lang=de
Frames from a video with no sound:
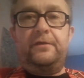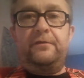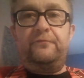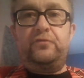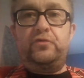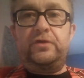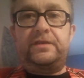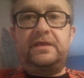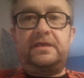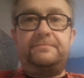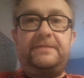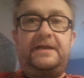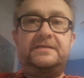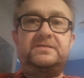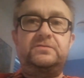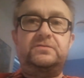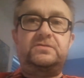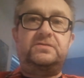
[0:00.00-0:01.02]
würde ich mal
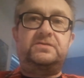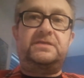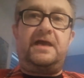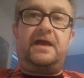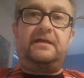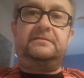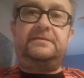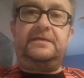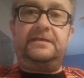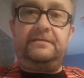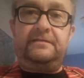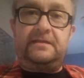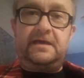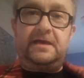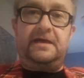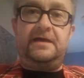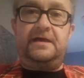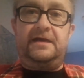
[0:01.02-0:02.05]
sozusagen
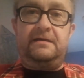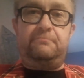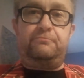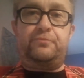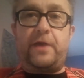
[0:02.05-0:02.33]
den äh,